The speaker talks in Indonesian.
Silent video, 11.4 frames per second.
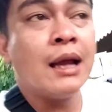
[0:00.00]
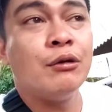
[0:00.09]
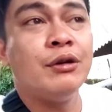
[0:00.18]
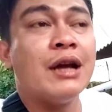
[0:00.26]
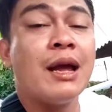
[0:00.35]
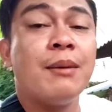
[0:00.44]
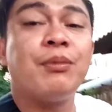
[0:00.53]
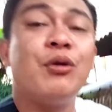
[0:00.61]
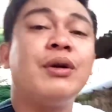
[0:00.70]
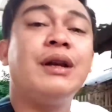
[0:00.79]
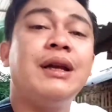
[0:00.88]
dunia ayam
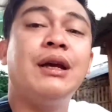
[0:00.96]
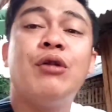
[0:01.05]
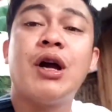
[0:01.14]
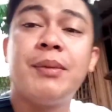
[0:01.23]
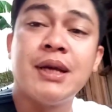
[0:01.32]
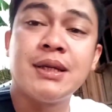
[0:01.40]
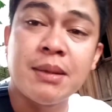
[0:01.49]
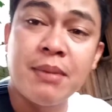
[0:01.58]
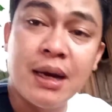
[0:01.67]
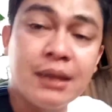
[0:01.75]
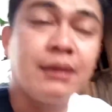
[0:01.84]
pelung ini luar biasa
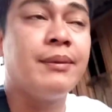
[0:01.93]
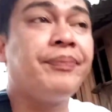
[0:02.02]
banget